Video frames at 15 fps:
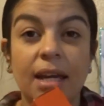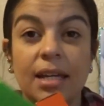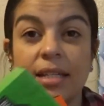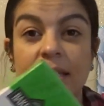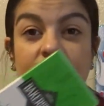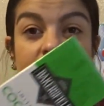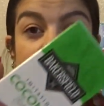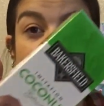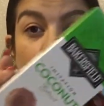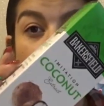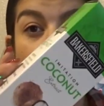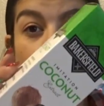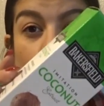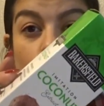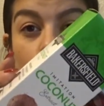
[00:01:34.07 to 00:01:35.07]
este es de
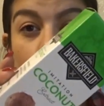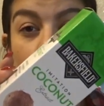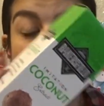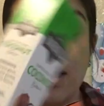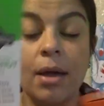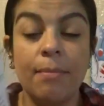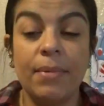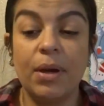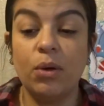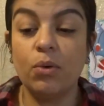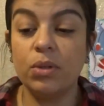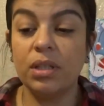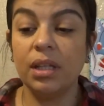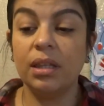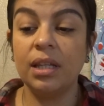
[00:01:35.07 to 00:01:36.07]
coco. Me
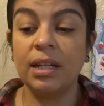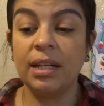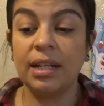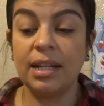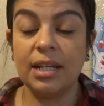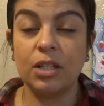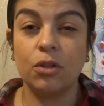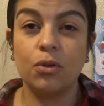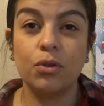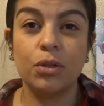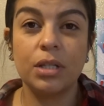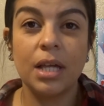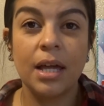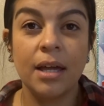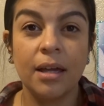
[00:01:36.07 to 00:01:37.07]
gusta tener
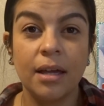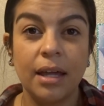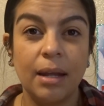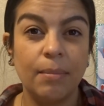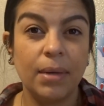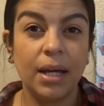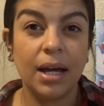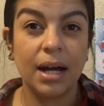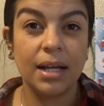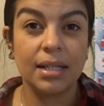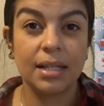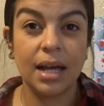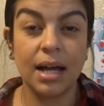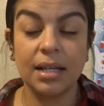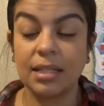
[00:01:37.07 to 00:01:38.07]
estos en mi
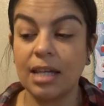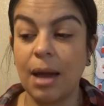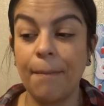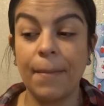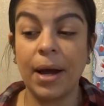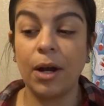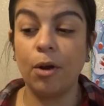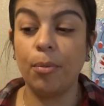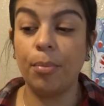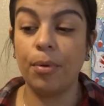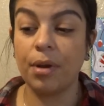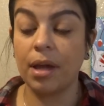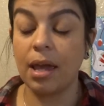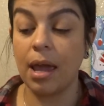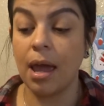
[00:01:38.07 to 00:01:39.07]
casa hacia mano
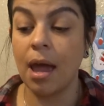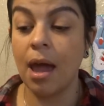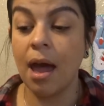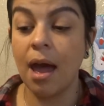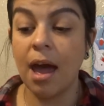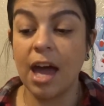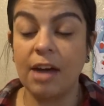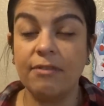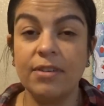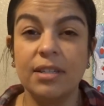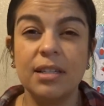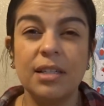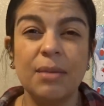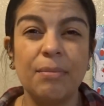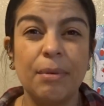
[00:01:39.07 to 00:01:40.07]
porque a
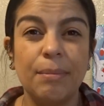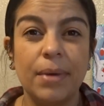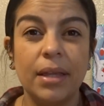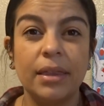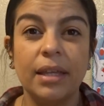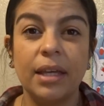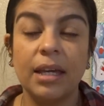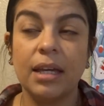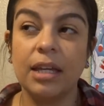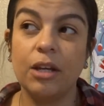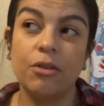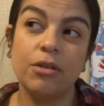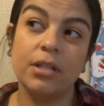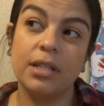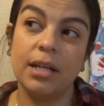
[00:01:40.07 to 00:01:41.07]
veces se me mete que
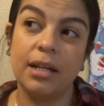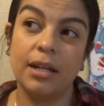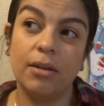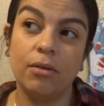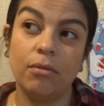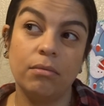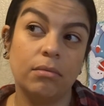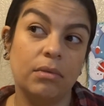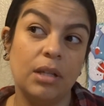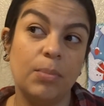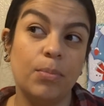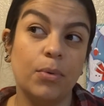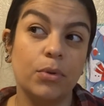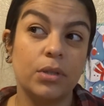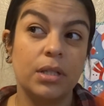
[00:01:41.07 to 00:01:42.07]
quiero hacer
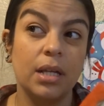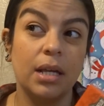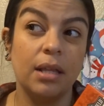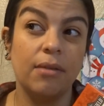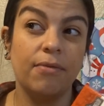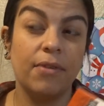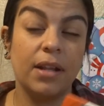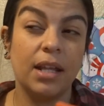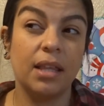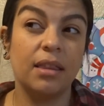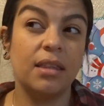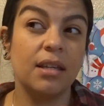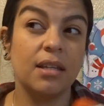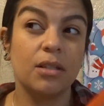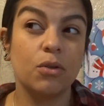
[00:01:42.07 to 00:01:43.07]
tipos de
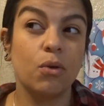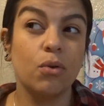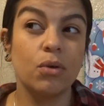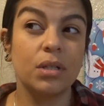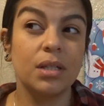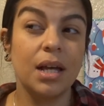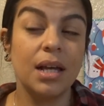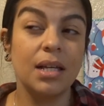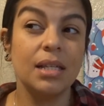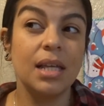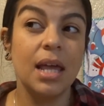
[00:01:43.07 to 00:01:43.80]
diferentes cosas